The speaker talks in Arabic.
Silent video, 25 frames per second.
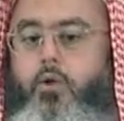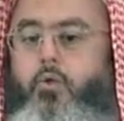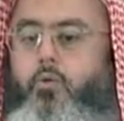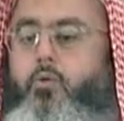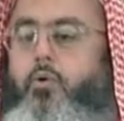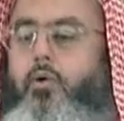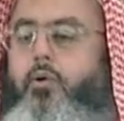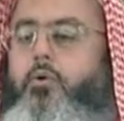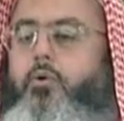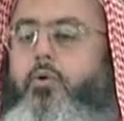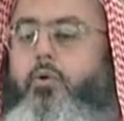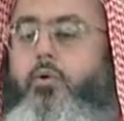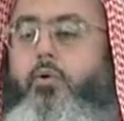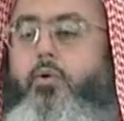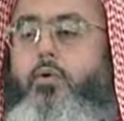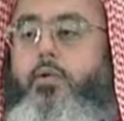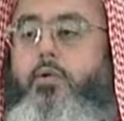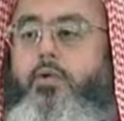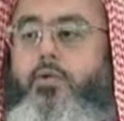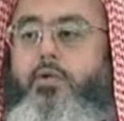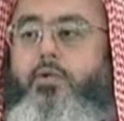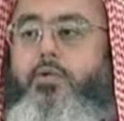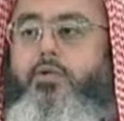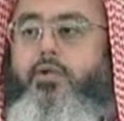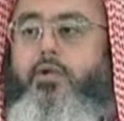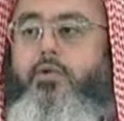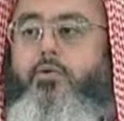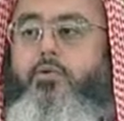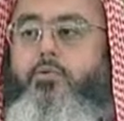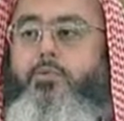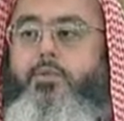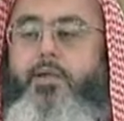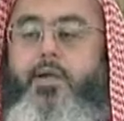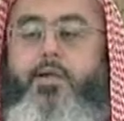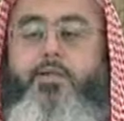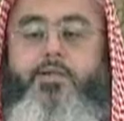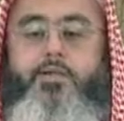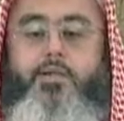وكل عنده
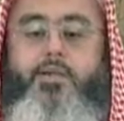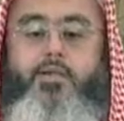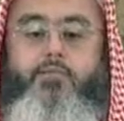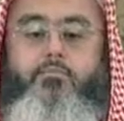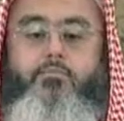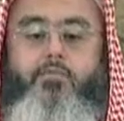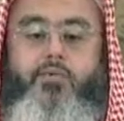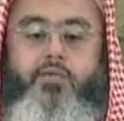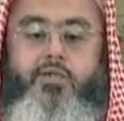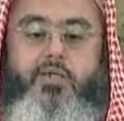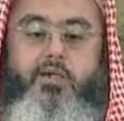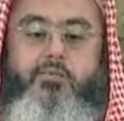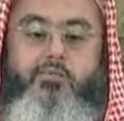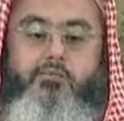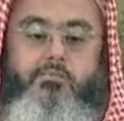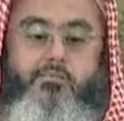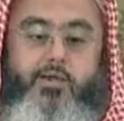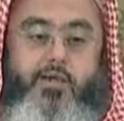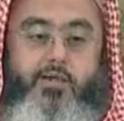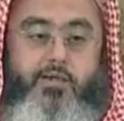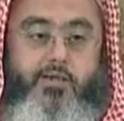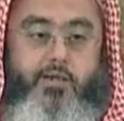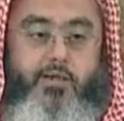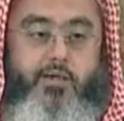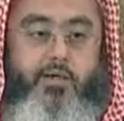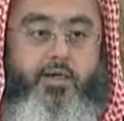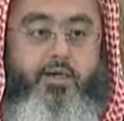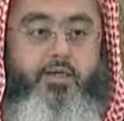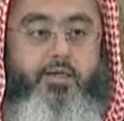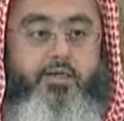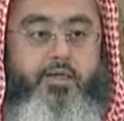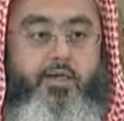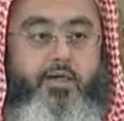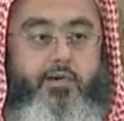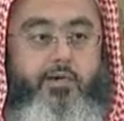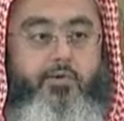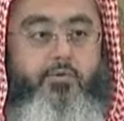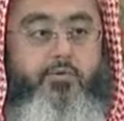بأجل مسمى
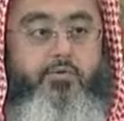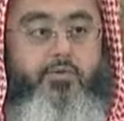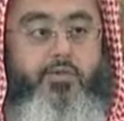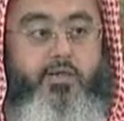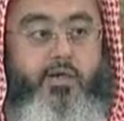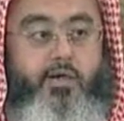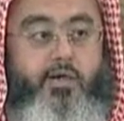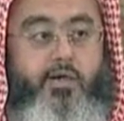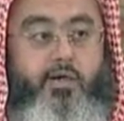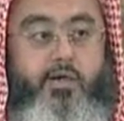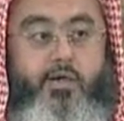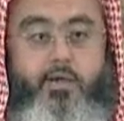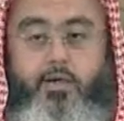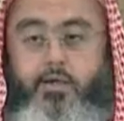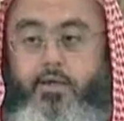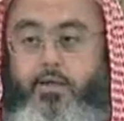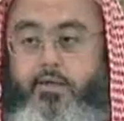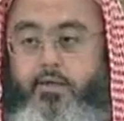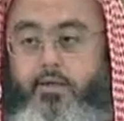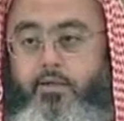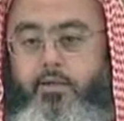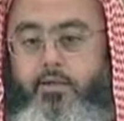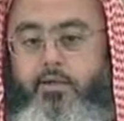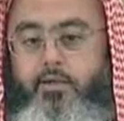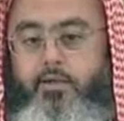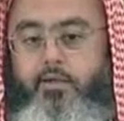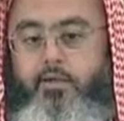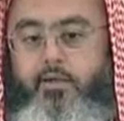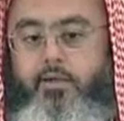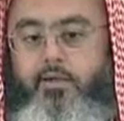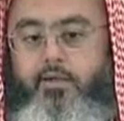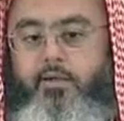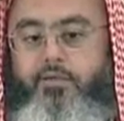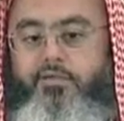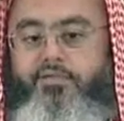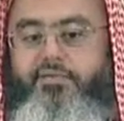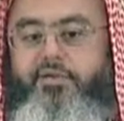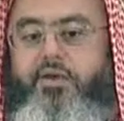قدره تعالى
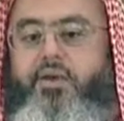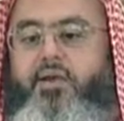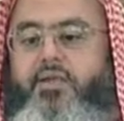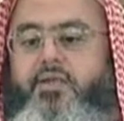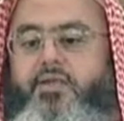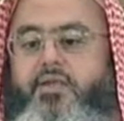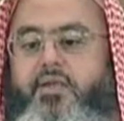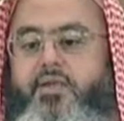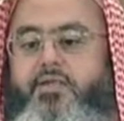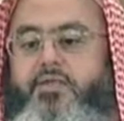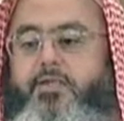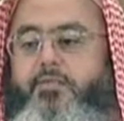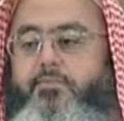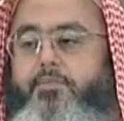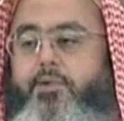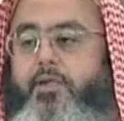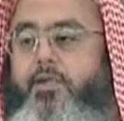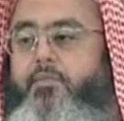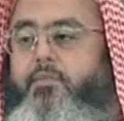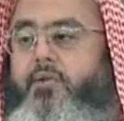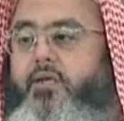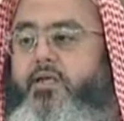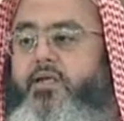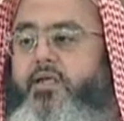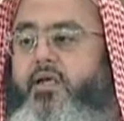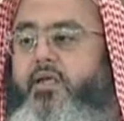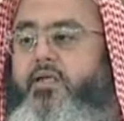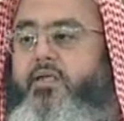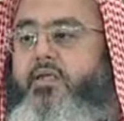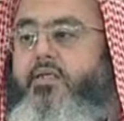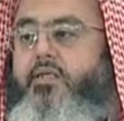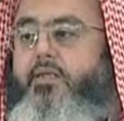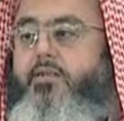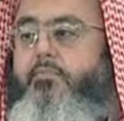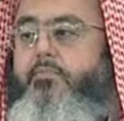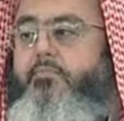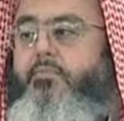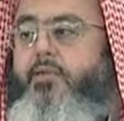فلتصبر
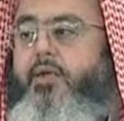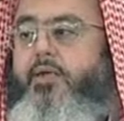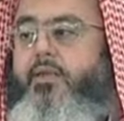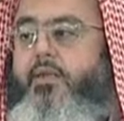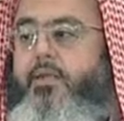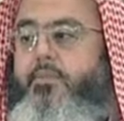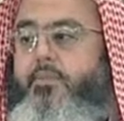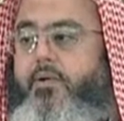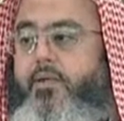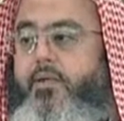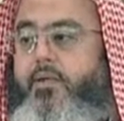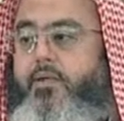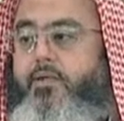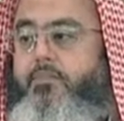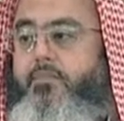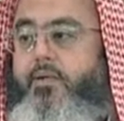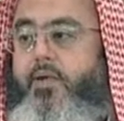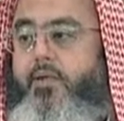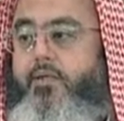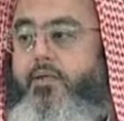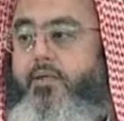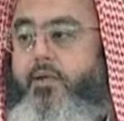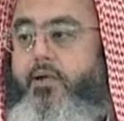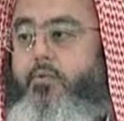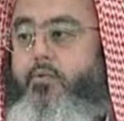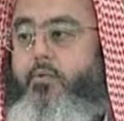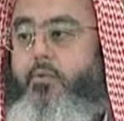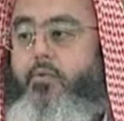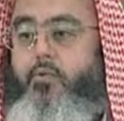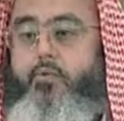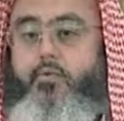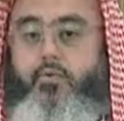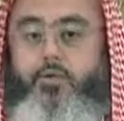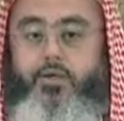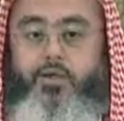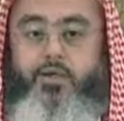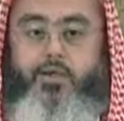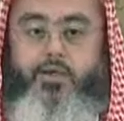ولتحتسب ماذا بقي بعد
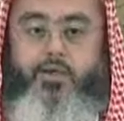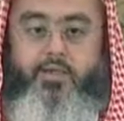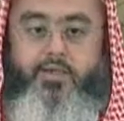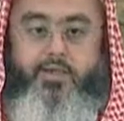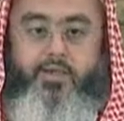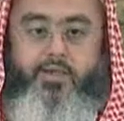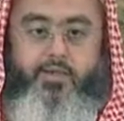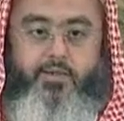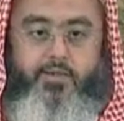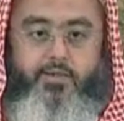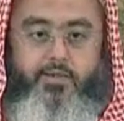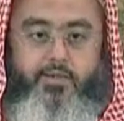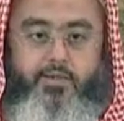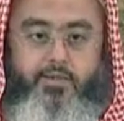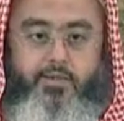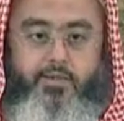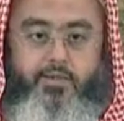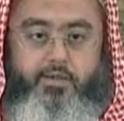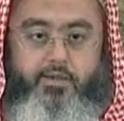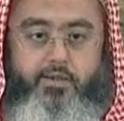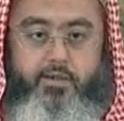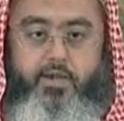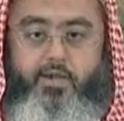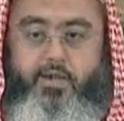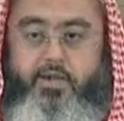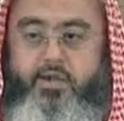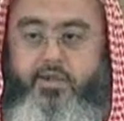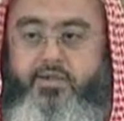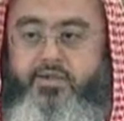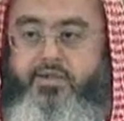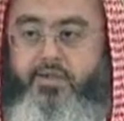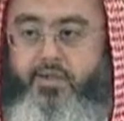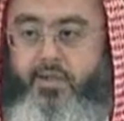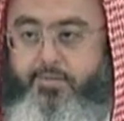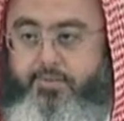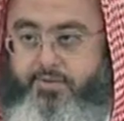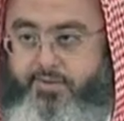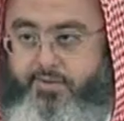الوقوع القضاء إلا
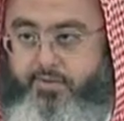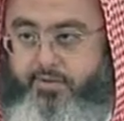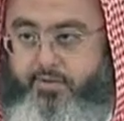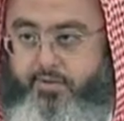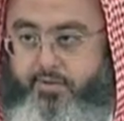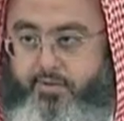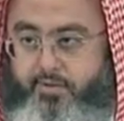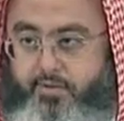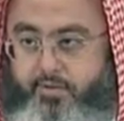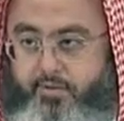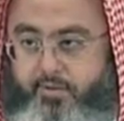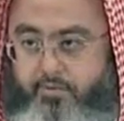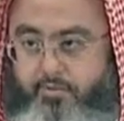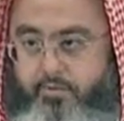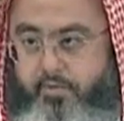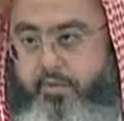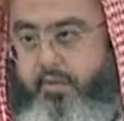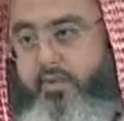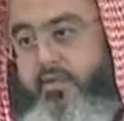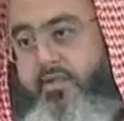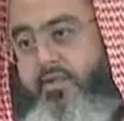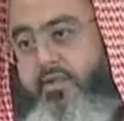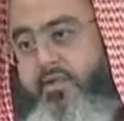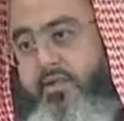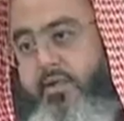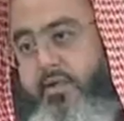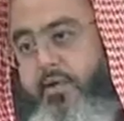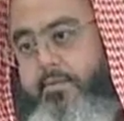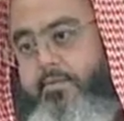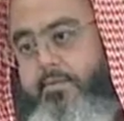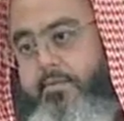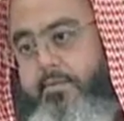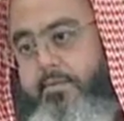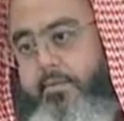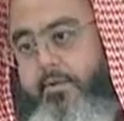الصبر والاحتساب